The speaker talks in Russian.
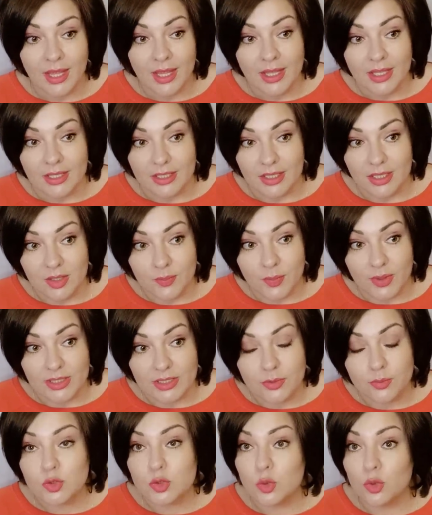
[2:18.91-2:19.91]
и поэтому
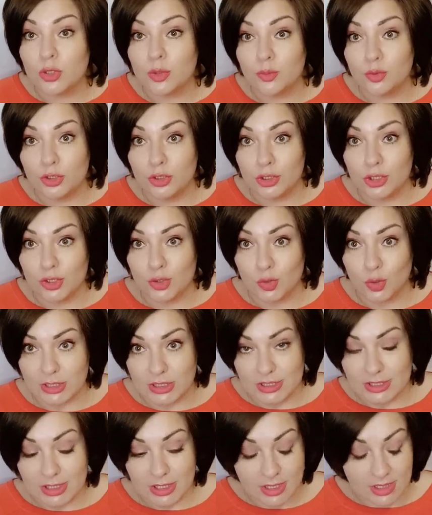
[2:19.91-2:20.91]
скоро будет еще один
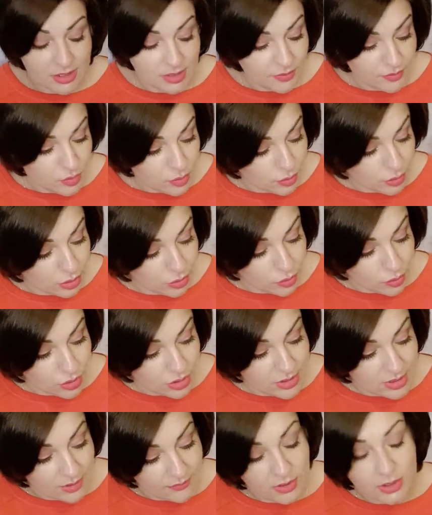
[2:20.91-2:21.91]
заказ, девчонки, тоже с
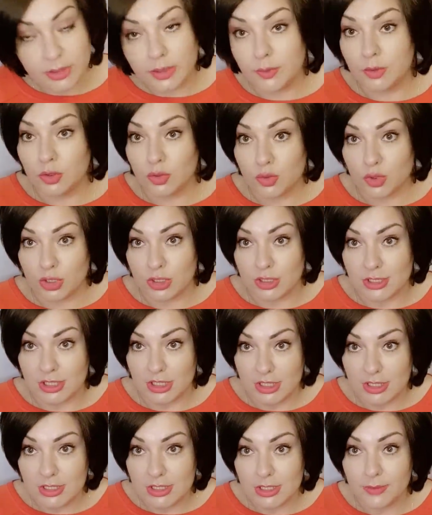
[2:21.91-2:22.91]
новинками, тоже
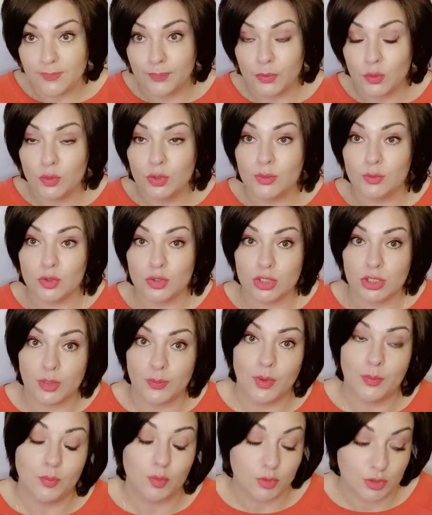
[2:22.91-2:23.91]
интересный, но немножечко
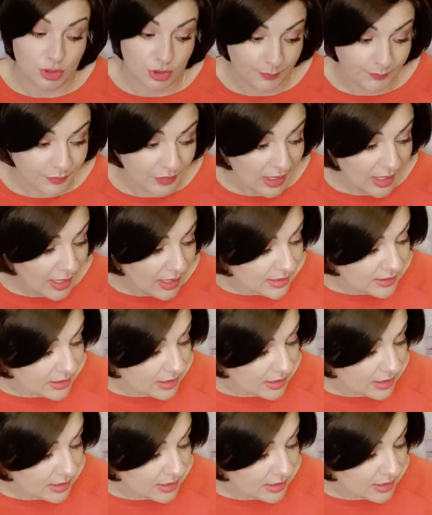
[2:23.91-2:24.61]
попозже. Так,